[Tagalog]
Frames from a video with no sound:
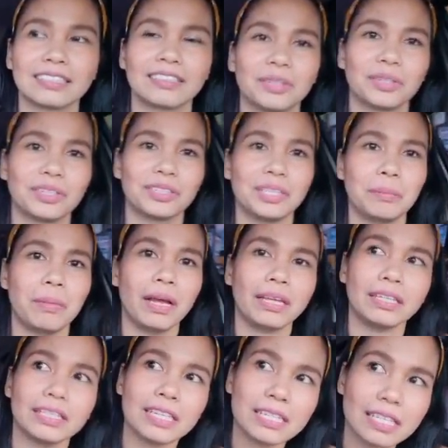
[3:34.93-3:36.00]
oh, diba?
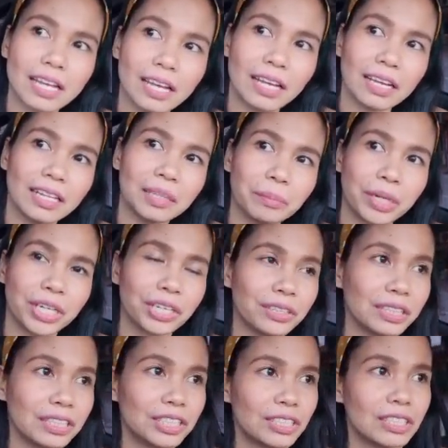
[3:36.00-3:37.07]
Inasal,
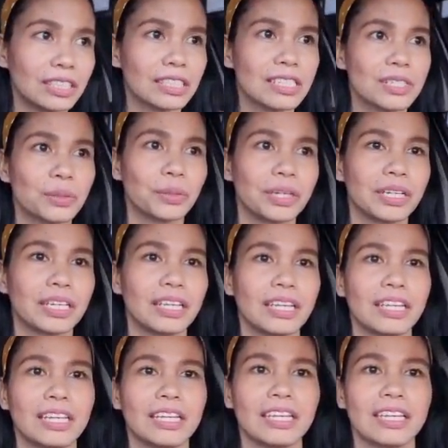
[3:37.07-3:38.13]
Mercury Drug Store
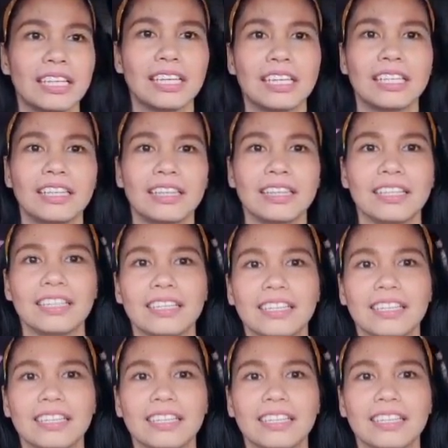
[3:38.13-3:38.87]
again